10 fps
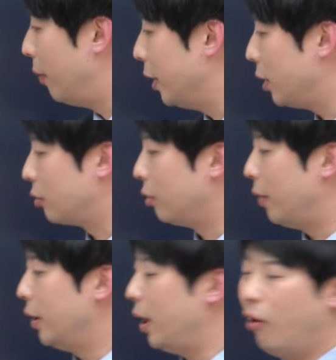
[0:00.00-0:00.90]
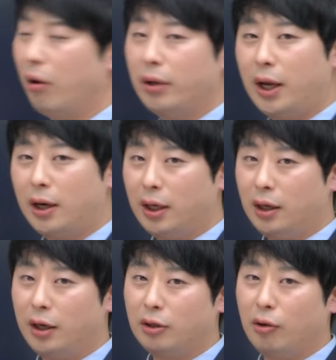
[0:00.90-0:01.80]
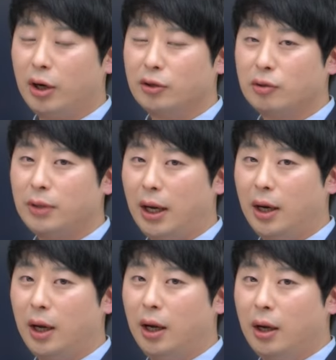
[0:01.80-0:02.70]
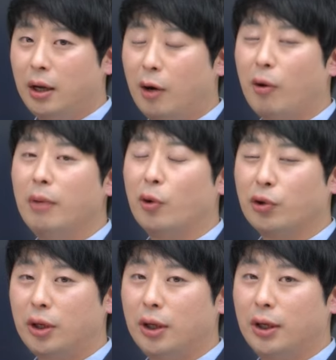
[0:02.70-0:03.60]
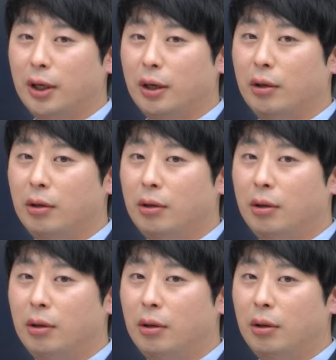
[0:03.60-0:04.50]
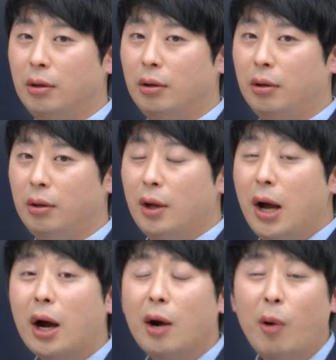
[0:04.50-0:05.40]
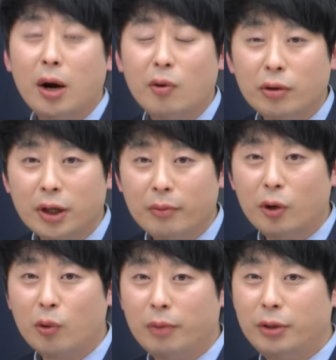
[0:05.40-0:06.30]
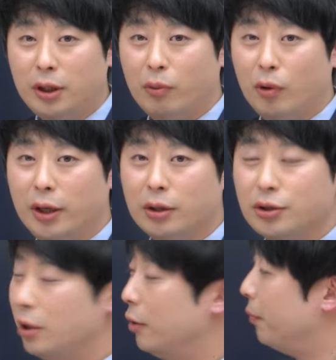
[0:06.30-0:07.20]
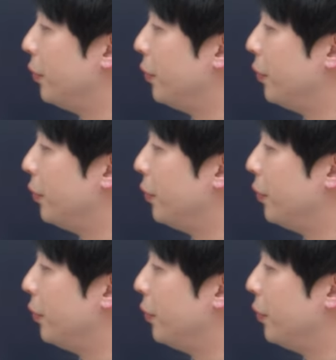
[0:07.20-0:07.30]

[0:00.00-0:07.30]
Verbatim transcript: 만약에 딱 들어봤는데 어, 내가 생각했던 거랑 좀 달라 라고 하면 어떻게 해야 될까요? 아까 화공생명공학 밑에 뭐가 있었죠?